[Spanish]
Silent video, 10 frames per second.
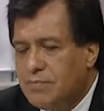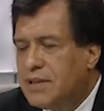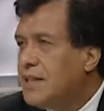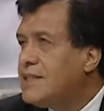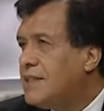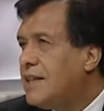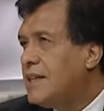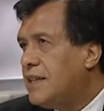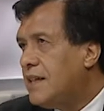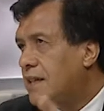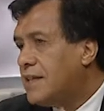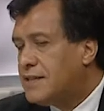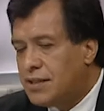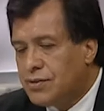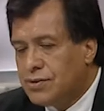para las estrategias del
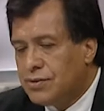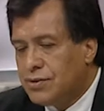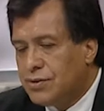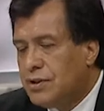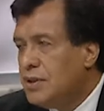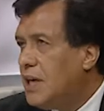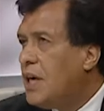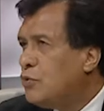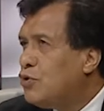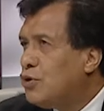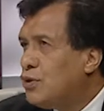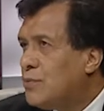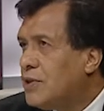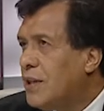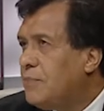desarrollo autónomo
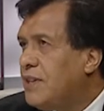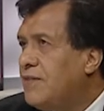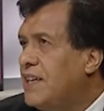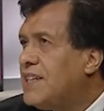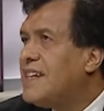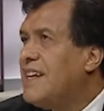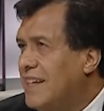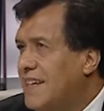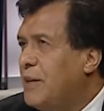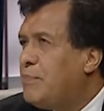de las periferias? ¿Qué